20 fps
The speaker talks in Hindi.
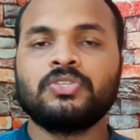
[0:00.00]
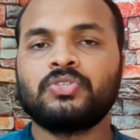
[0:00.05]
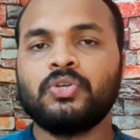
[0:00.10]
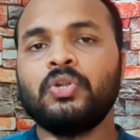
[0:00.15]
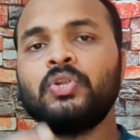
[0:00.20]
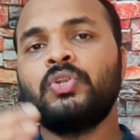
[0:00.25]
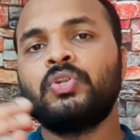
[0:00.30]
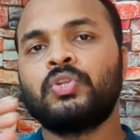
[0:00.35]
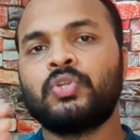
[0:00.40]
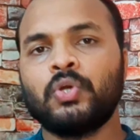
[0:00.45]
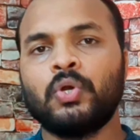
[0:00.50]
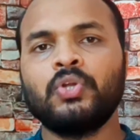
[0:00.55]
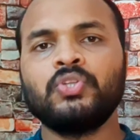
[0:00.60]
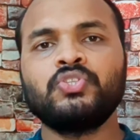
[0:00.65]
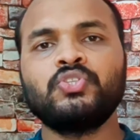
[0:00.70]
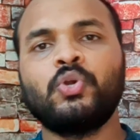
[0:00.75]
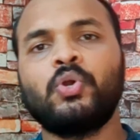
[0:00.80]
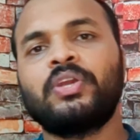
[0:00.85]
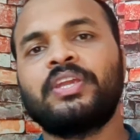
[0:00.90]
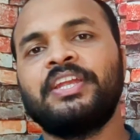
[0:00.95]
सो so,
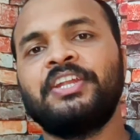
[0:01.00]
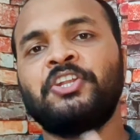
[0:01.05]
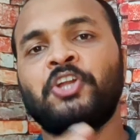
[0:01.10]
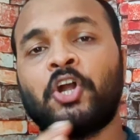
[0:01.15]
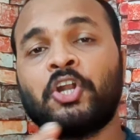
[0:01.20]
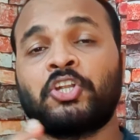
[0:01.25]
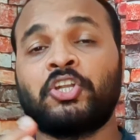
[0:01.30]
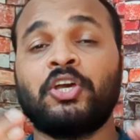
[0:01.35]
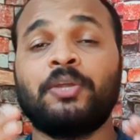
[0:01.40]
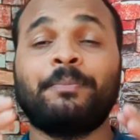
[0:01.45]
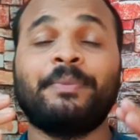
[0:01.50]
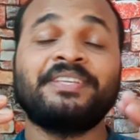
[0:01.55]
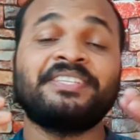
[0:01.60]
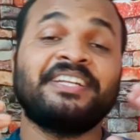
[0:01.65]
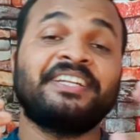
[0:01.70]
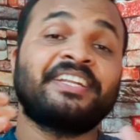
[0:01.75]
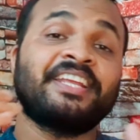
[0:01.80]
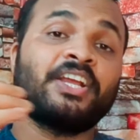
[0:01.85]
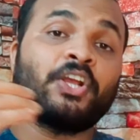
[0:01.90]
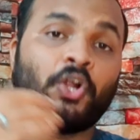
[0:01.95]
डोज जो कि डॉक्टर
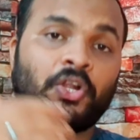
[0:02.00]
पेशेंट की